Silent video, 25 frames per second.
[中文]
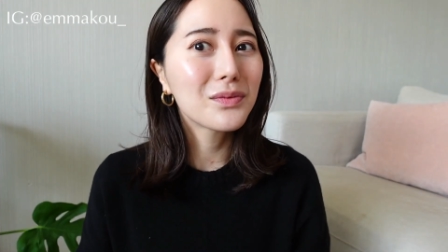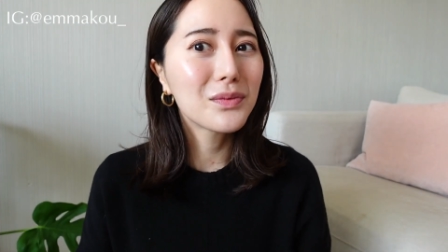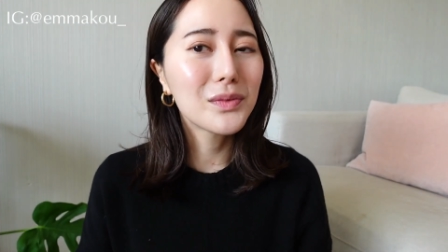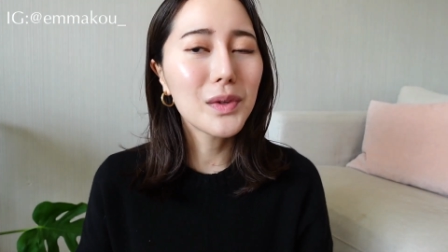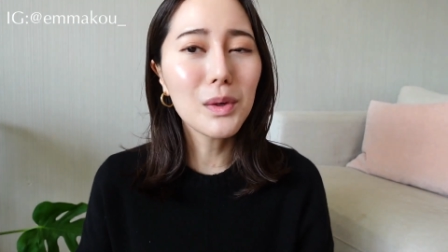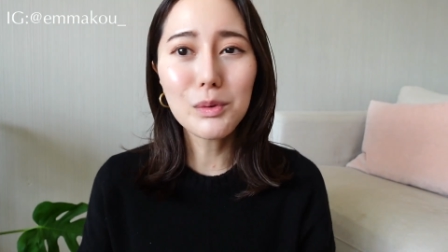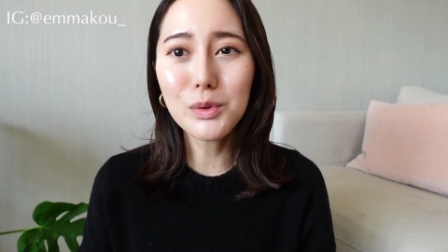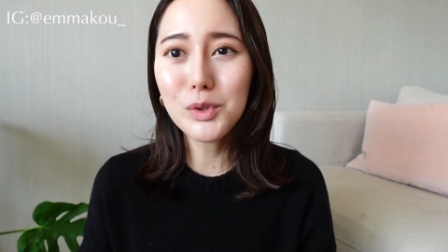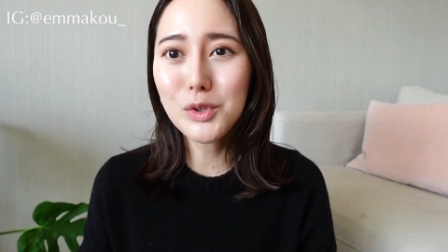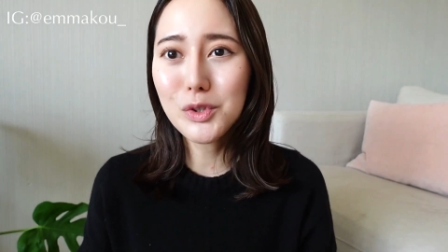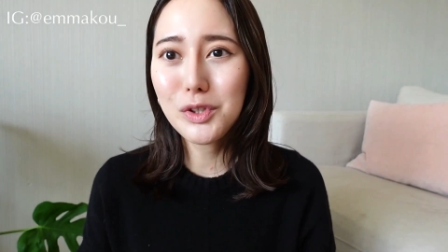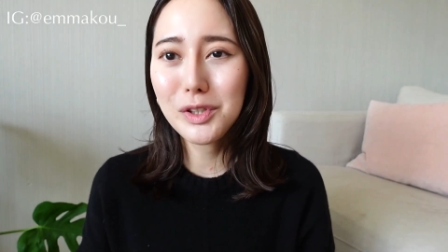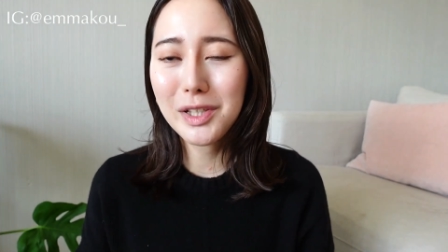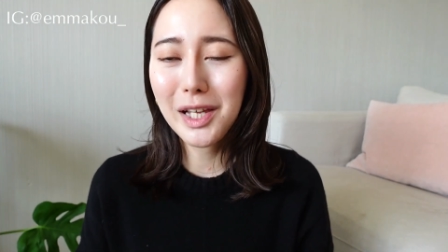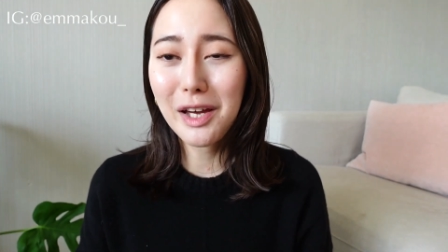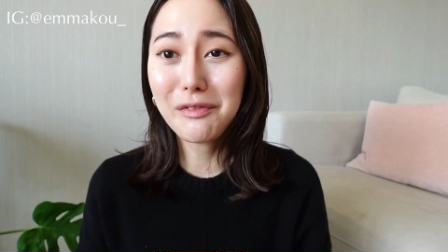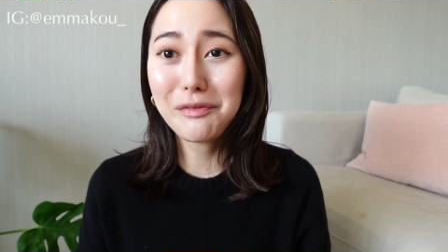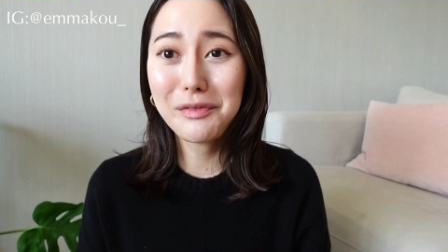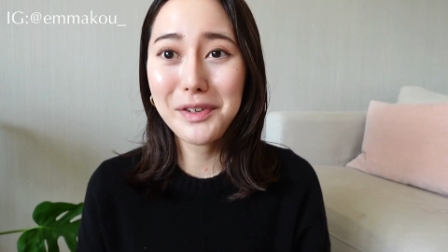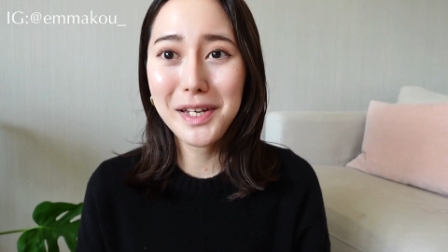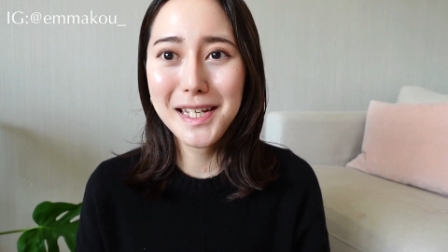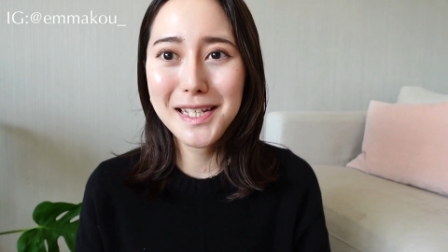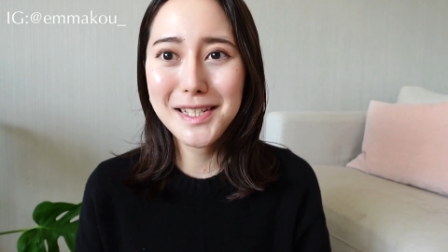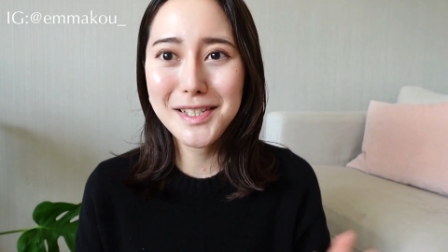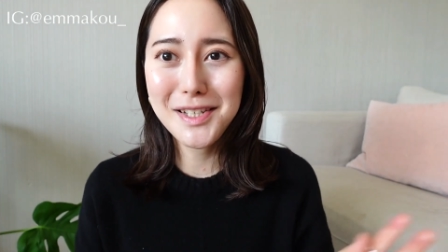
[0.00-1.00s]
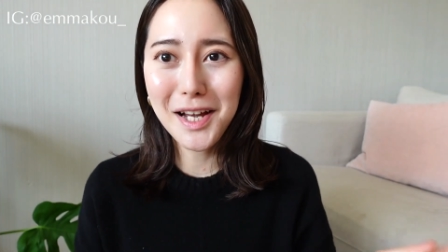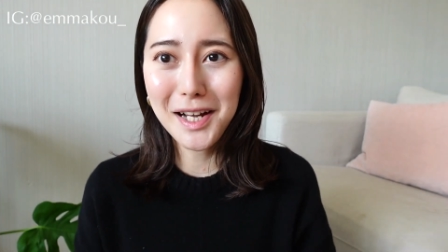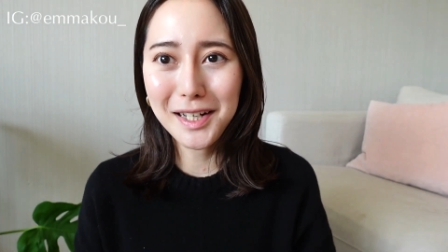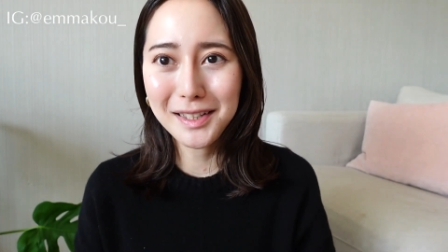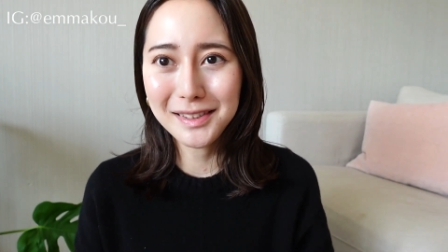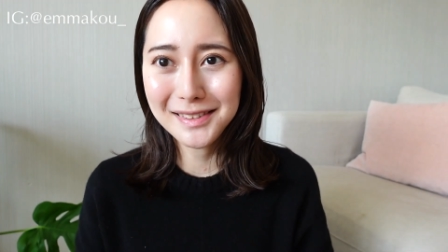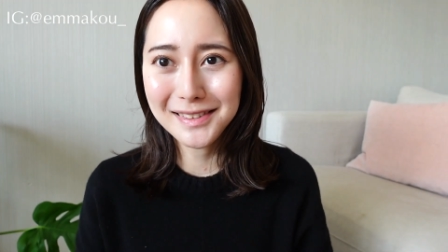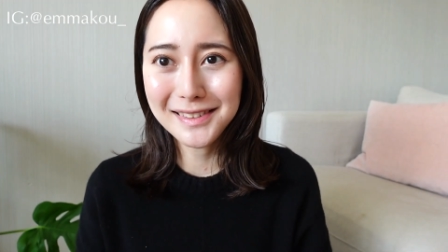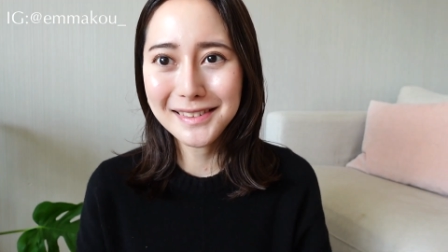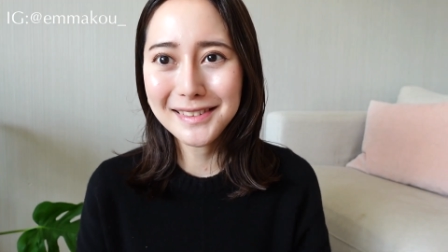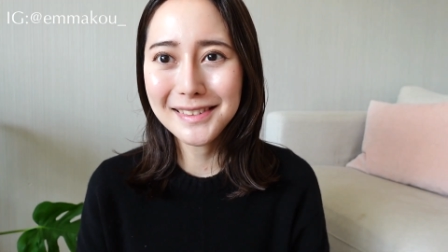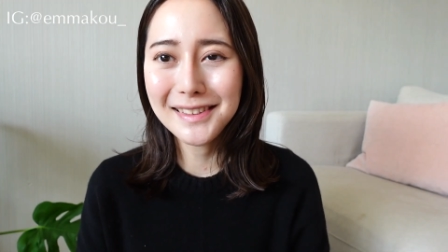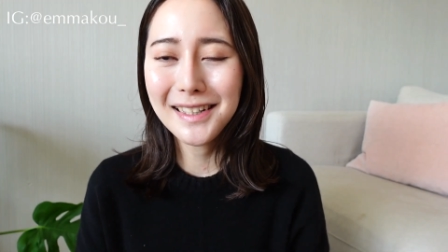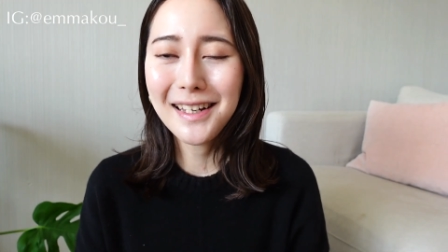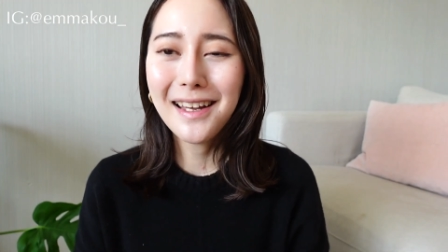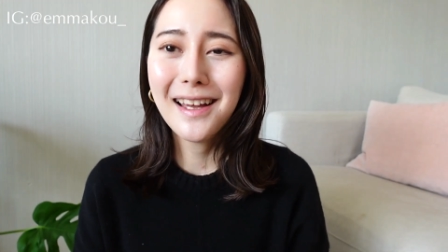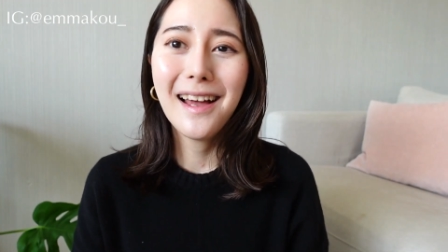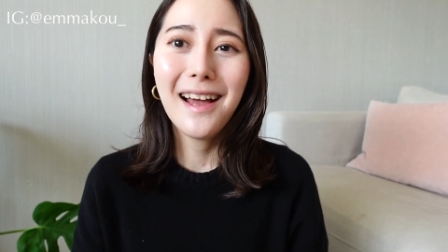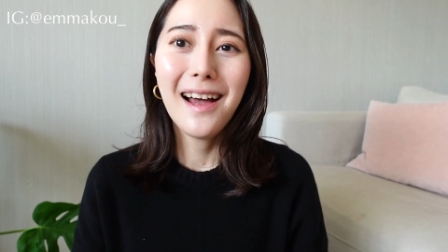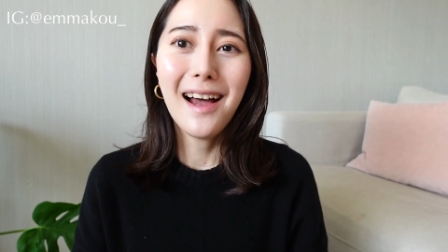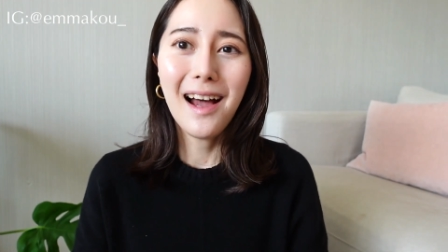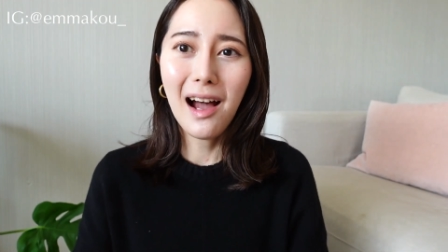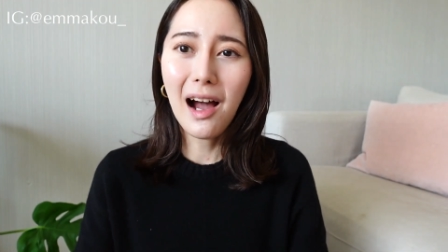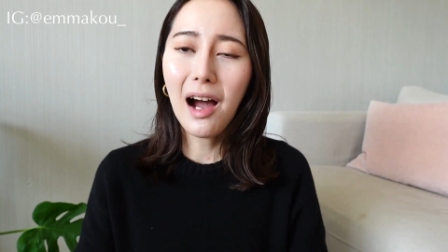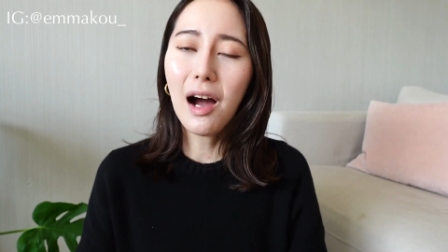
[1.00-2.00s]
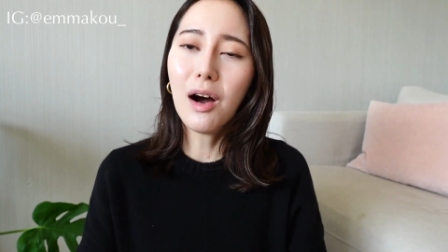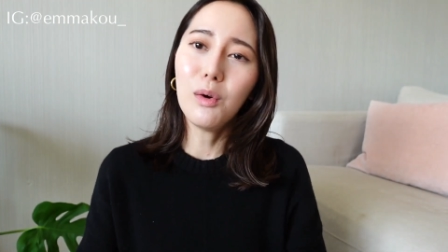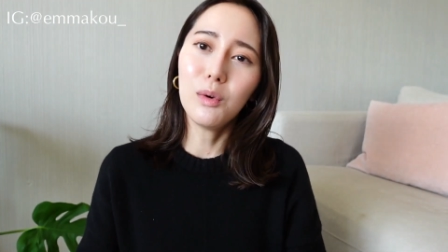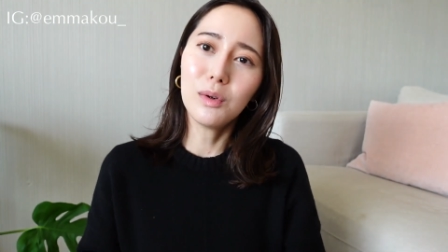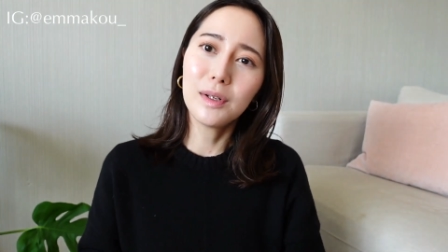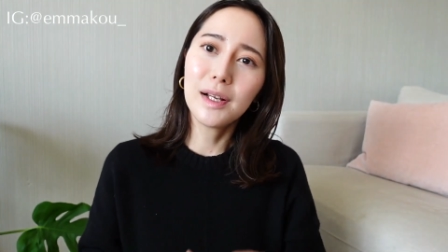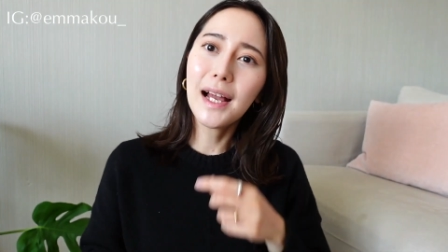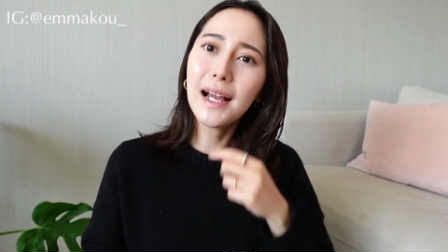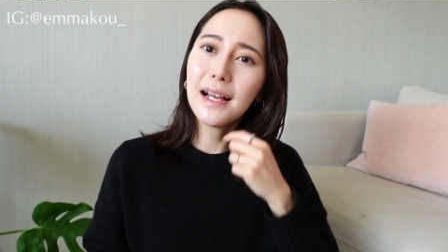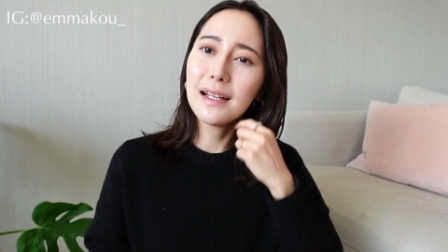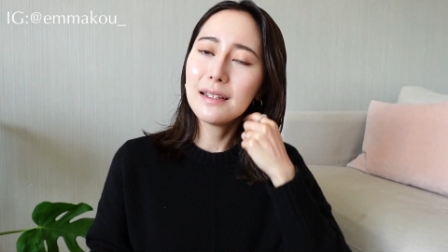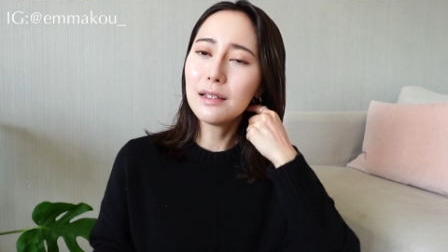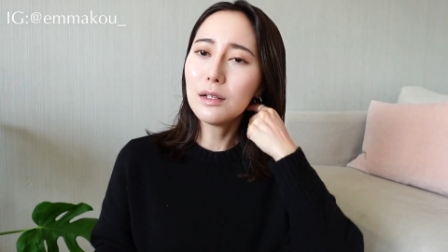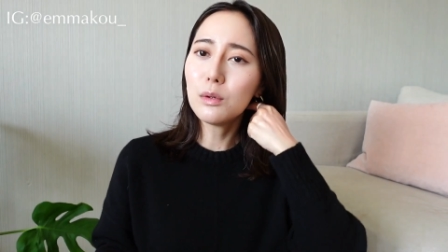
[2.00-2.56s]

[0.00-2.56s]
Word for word: 那我就觉得它非常的好看。